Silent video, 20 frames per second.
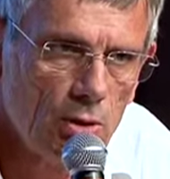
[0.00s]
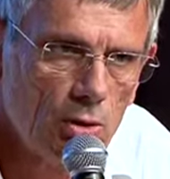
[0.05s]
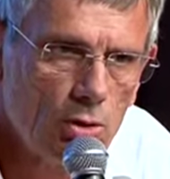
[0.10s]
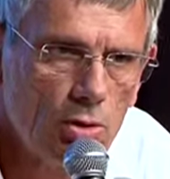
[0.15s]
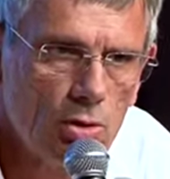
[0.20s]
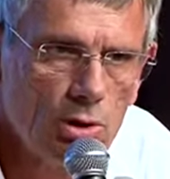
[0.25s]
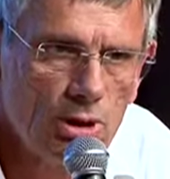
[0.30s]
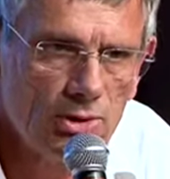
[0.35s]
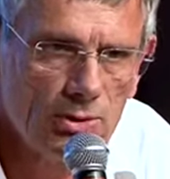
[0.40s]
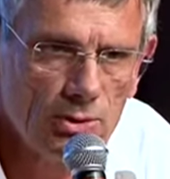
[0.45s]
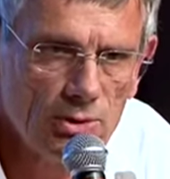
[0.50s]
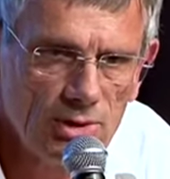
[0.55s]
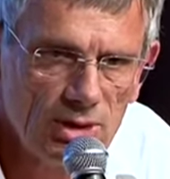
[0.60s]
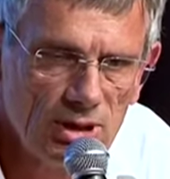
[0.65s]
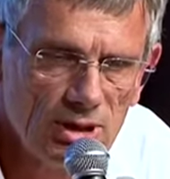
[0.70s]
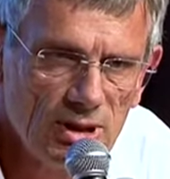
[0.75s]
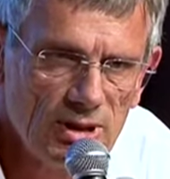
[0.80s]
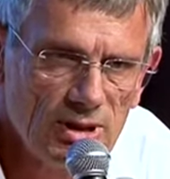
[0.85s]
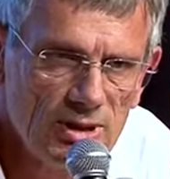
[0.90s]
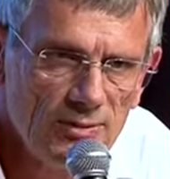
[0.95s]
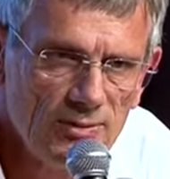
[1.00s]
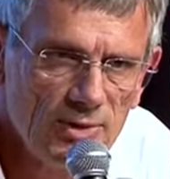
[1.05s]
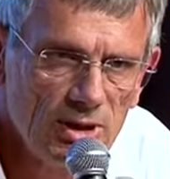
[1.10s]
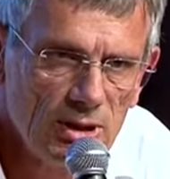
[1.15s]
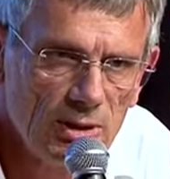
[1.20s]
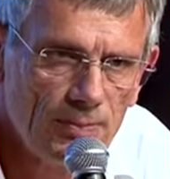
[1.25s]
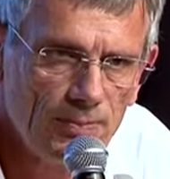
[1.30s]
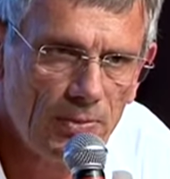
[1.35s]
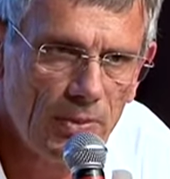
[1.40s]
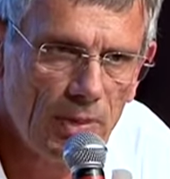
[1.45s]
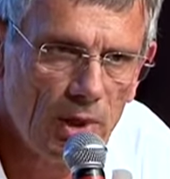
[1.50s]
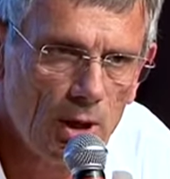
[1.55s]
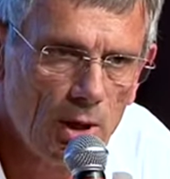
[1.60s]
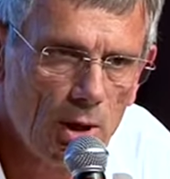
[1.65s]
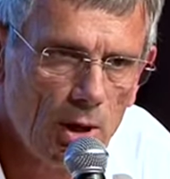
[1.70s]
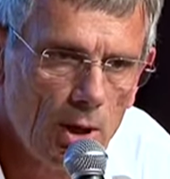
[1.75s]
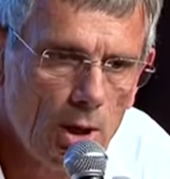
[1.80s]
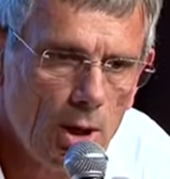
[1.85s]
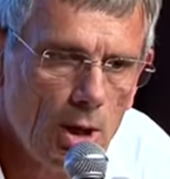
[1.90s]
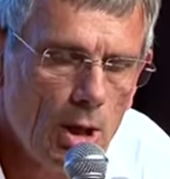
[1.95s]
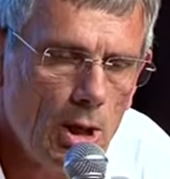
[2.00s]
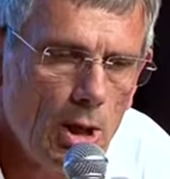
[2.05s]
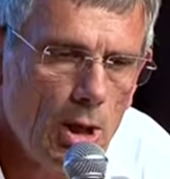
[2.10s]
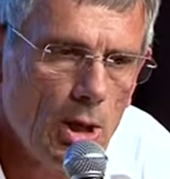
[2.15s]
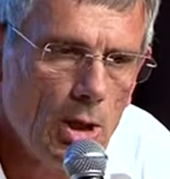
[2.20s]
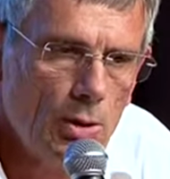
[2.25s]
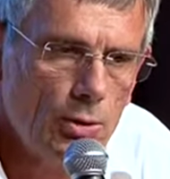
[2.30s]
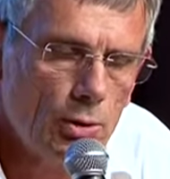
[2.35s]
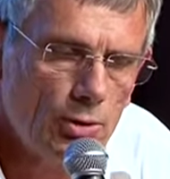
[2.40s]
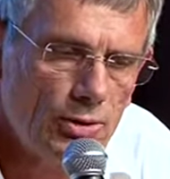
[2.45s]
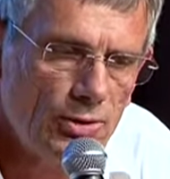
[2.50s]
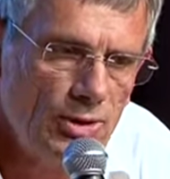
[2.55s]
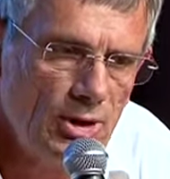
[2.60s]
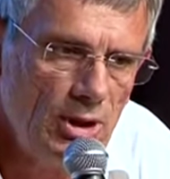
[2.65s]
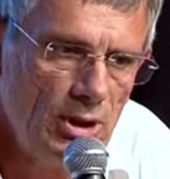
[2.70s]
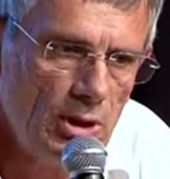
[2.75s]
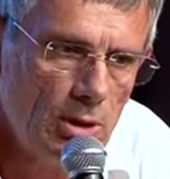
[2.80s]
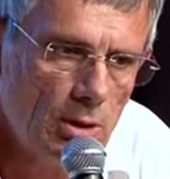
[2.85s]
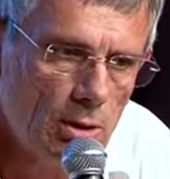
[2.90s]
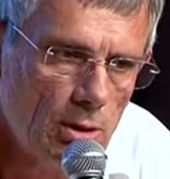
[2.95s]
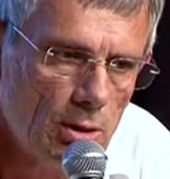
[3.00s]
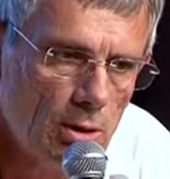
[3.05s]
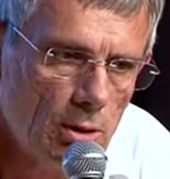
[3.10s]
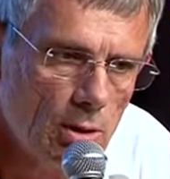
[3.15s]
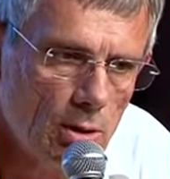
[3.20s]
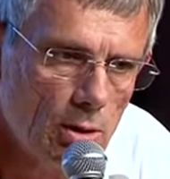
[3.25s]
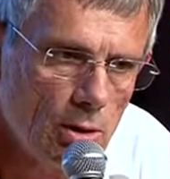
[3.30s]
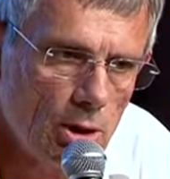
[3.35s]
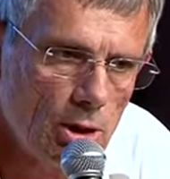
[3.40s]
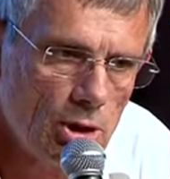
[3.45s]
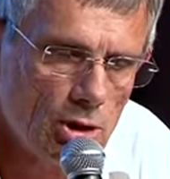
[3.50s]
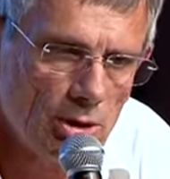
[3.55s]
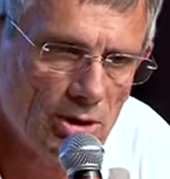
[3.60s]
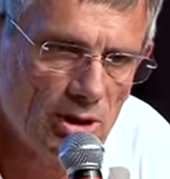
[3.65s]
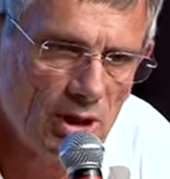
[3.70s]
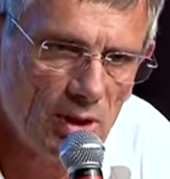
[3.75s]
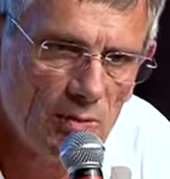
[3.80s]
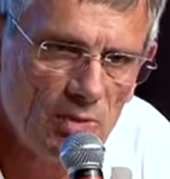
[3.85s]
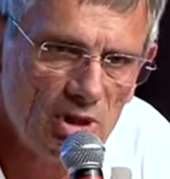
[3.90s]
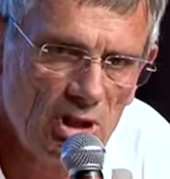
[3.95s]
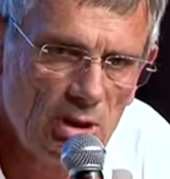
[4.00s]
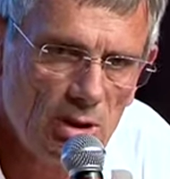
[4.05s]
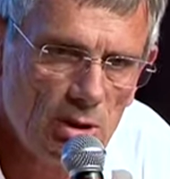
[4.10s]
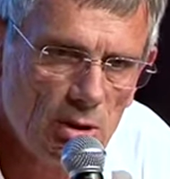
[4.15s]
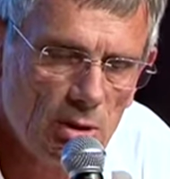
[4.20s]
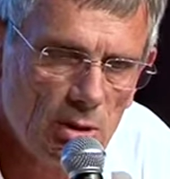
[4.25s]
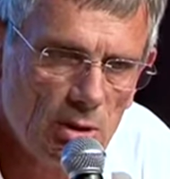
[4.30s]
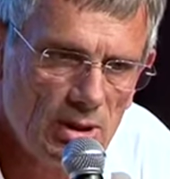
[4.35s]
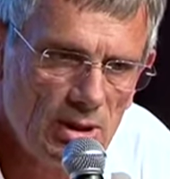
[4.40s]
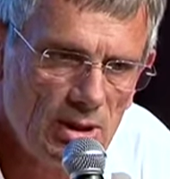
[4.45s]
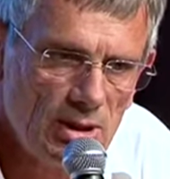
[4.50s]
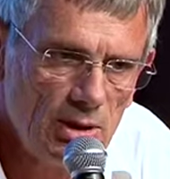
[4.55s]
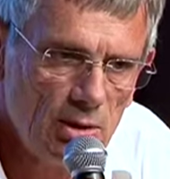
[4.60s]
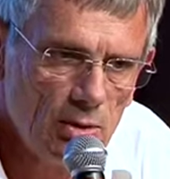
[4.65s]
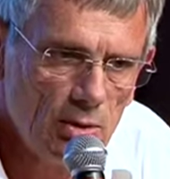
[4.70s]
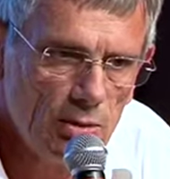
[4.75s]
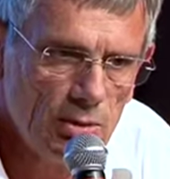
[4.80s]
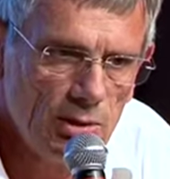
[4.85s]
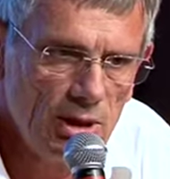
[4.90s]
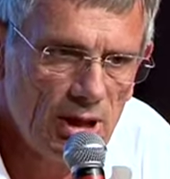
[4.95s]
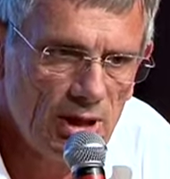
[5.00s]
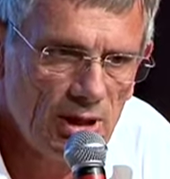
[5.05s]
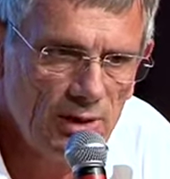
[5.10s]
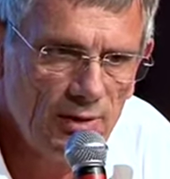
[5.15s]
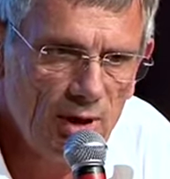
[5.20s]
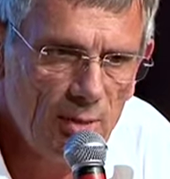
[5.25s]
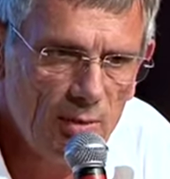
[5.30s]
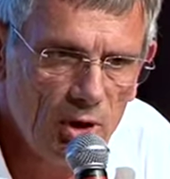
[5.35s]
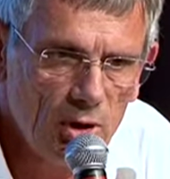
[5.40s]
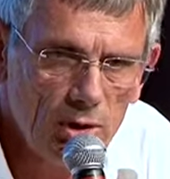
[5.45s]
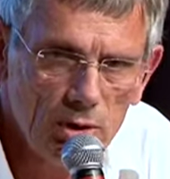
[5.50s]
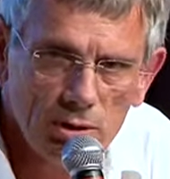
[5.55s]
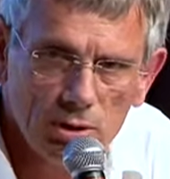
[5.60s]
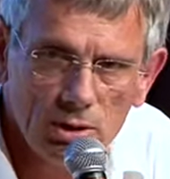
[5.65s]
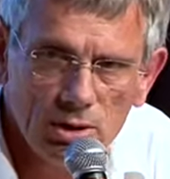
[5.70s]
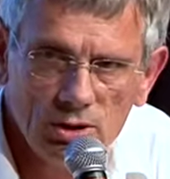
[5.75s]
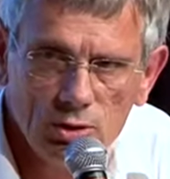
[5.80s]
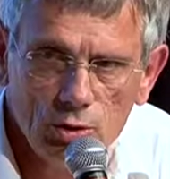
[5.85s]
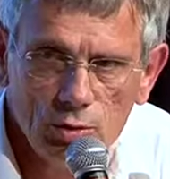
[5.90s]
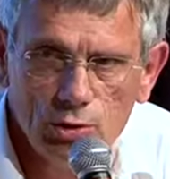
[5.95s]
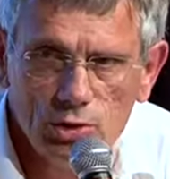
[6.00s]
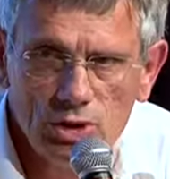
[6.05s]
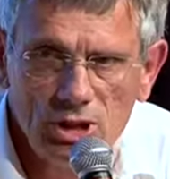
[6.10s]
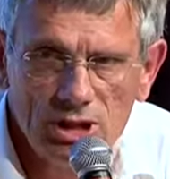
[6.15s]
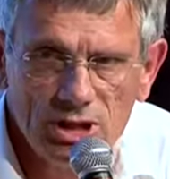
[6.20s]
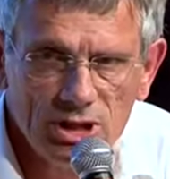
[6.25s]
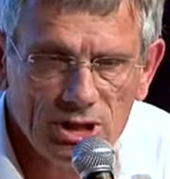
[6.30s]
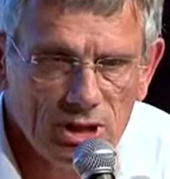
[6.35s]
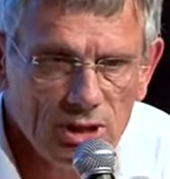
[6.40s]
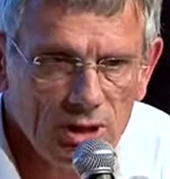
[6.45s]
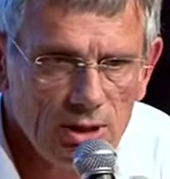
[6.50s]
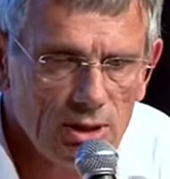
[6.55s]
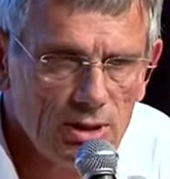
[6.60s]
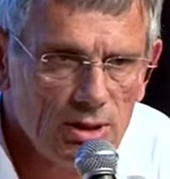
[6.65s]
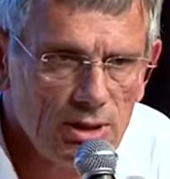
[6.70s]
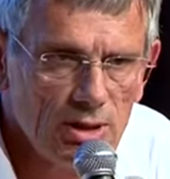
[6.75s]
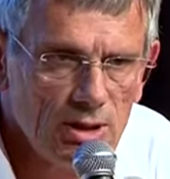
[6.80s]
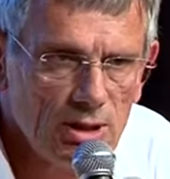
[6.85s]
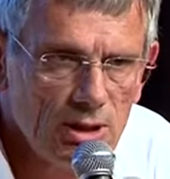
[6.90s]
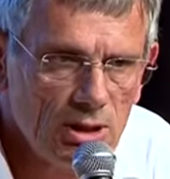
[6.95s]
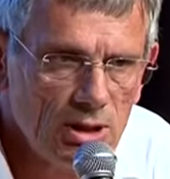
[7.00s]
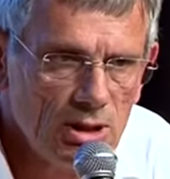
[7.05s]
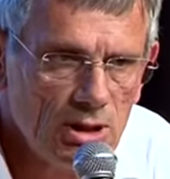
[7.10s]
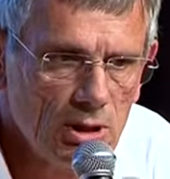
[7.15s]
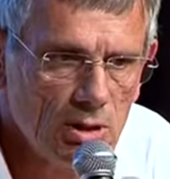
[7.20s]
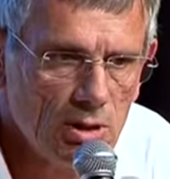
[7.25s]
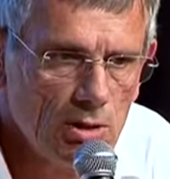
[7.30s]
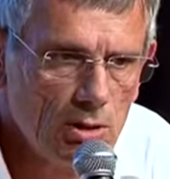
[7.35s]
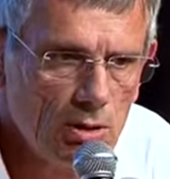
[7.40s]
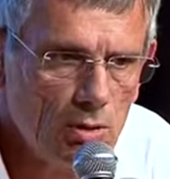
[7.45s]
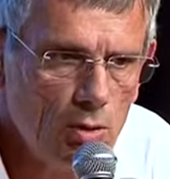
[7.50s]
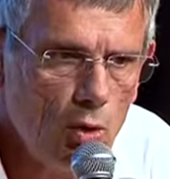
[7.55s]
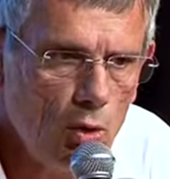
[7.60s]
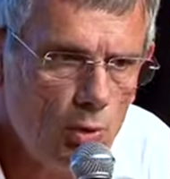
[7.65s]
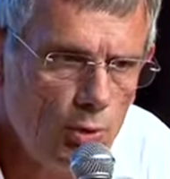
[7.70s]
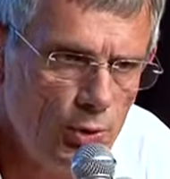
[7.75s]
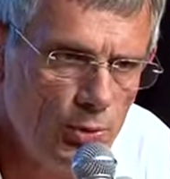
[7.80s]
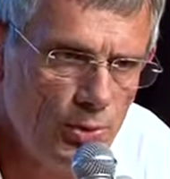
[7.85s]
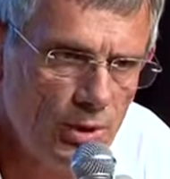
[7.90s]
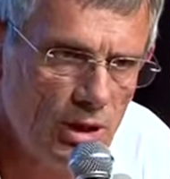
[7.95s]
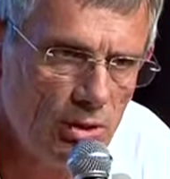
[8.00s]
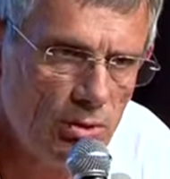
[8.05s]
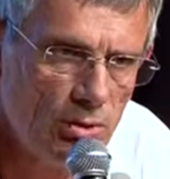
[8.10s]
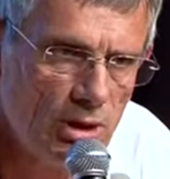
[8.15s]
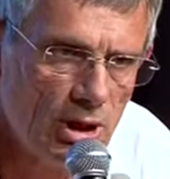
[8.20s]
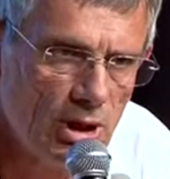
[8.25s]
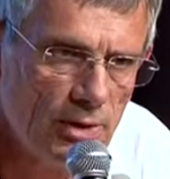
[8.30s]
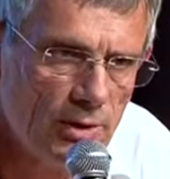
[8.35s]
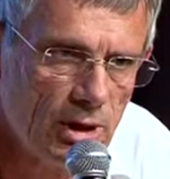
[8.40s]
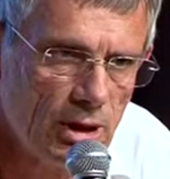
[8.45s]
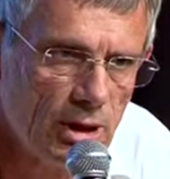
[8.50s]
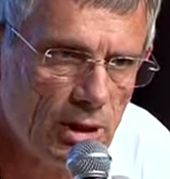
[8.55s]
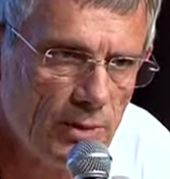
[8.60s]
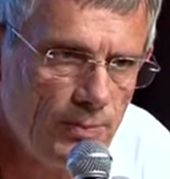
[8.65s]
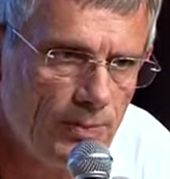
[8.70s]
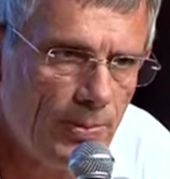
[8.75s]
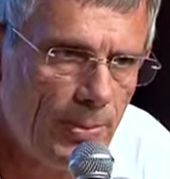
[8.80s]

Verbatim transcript: que de la société civile. Donc si, et j'en termine, si on arrive à prendre les deux bouts de la chaîne, c'est-à-dire au plus près du travail,